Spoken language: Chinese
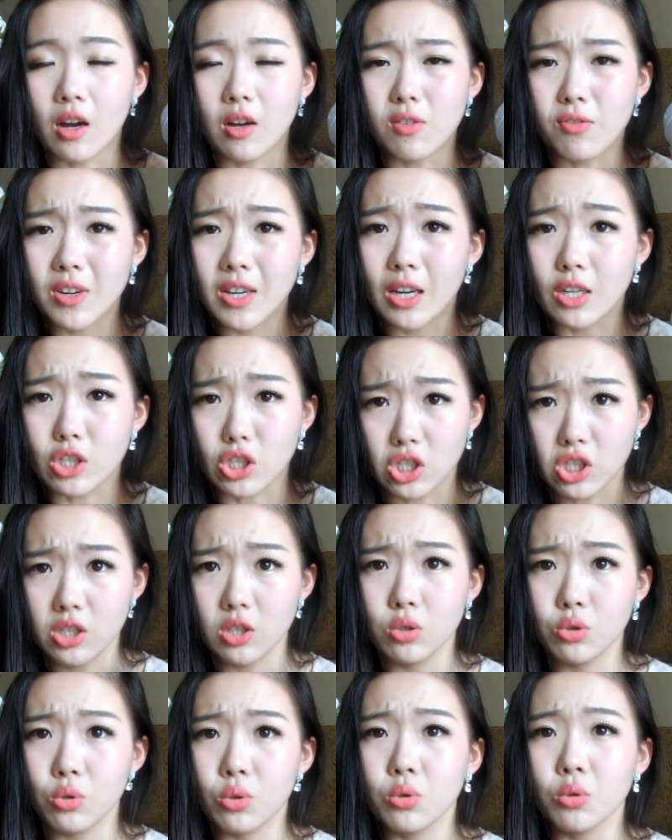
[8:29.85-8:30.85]
非常值
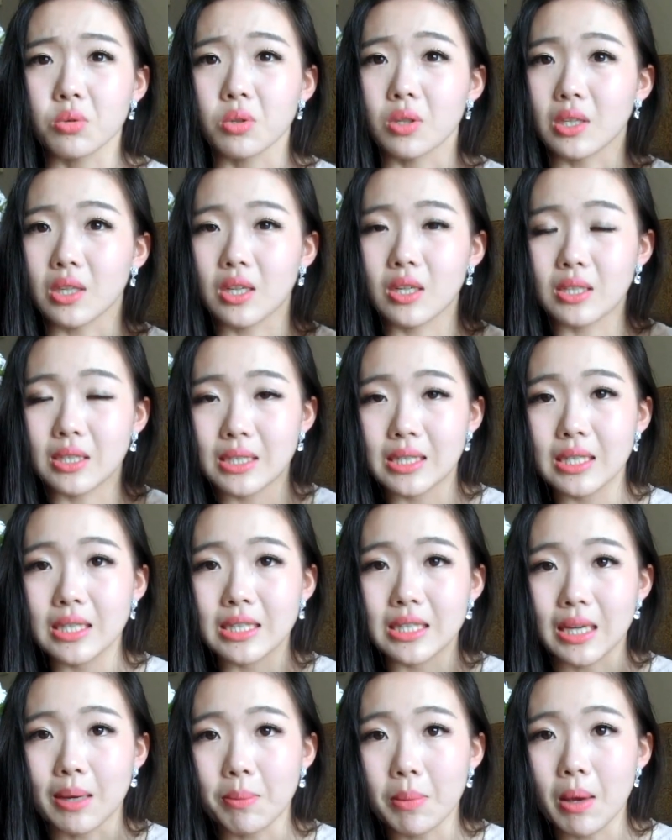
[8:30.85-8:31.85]
得拥有的一个清
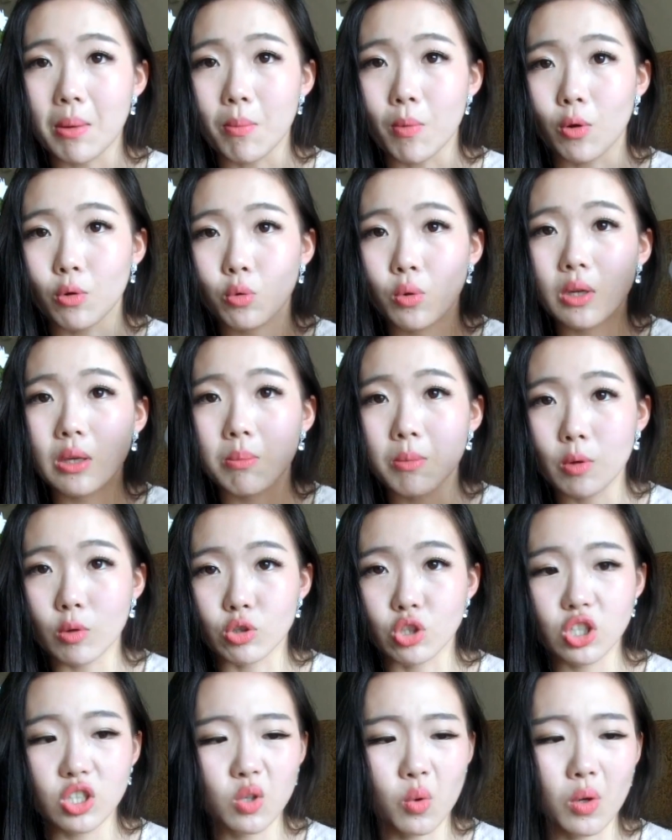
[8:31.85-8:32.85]
洁面膜。如果你没有
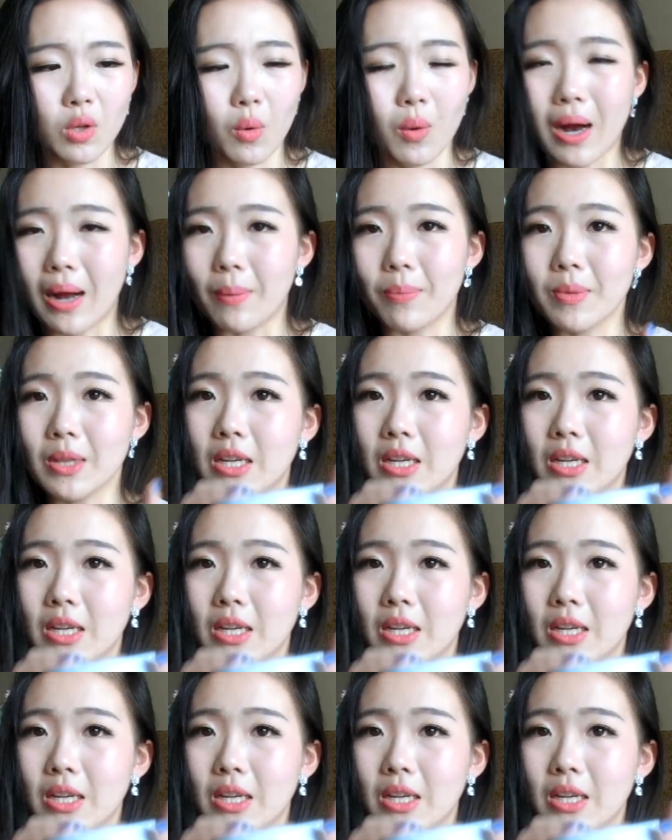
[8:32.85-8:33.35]
试过的话，